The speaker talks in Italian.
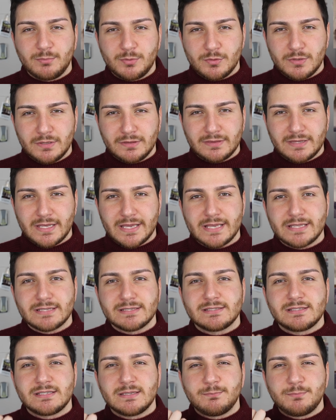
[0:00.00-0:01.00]
più
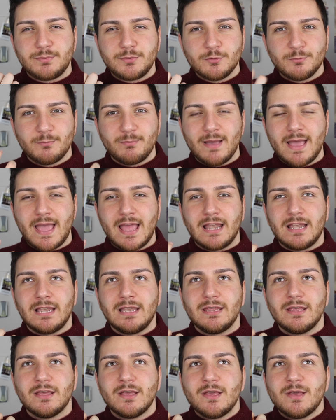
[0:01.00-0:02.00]
intensi, più
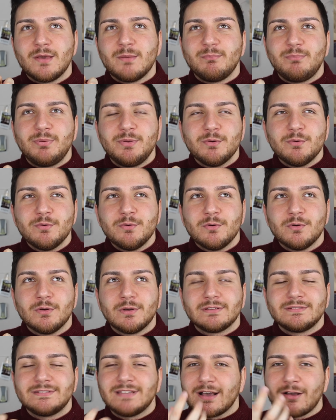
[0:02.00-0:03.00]
belli, più
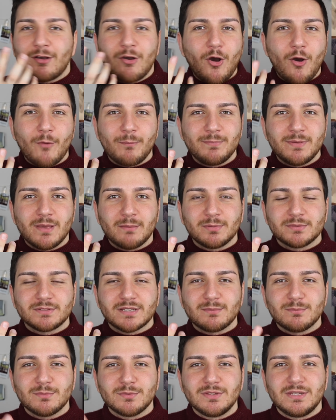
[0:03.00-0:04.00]
da coppia
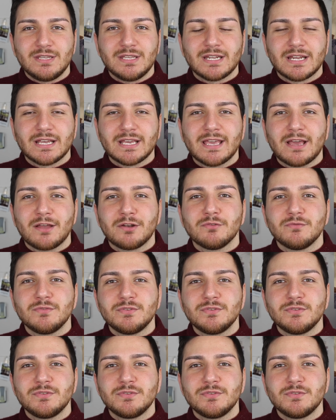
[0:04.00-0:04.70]
potremmo dire che hanno